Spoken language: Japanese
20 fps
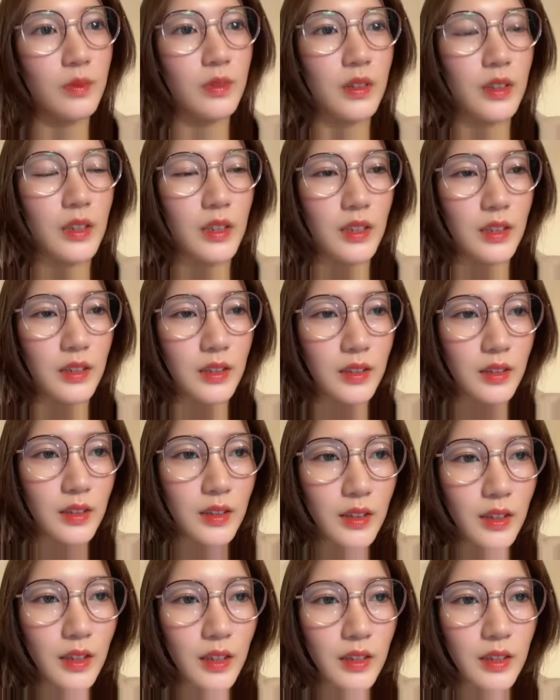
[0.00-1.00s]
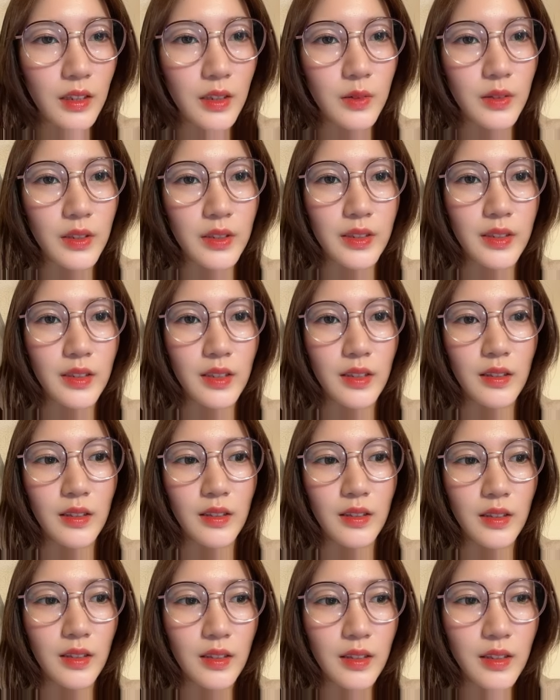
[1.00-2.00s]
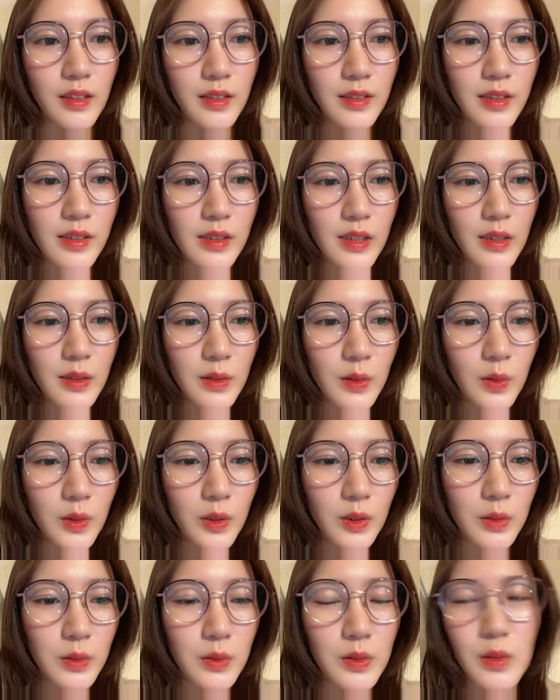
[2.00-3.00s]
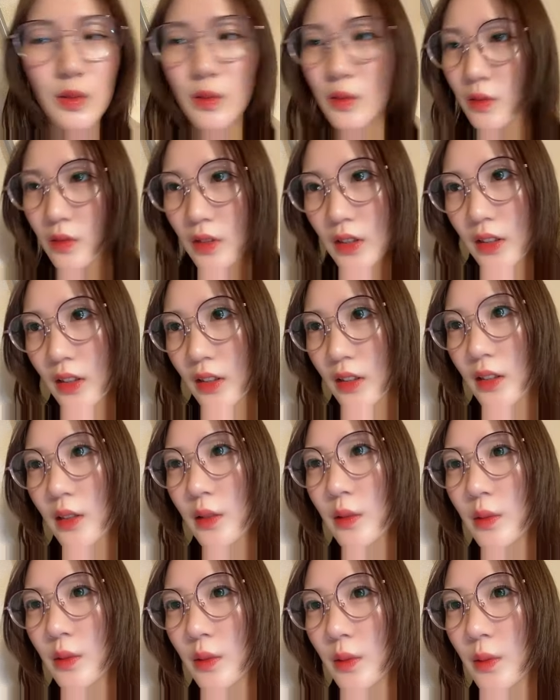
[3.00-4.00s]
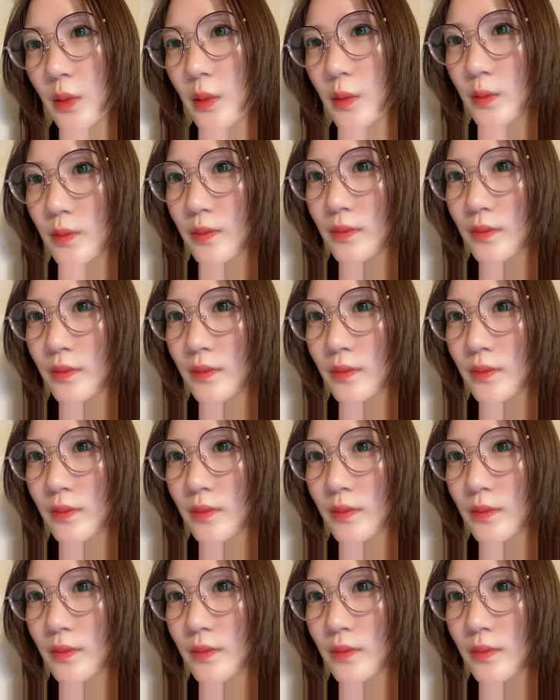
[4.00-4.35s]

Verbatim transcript: に合わせたら自然と標準語になってるのよ。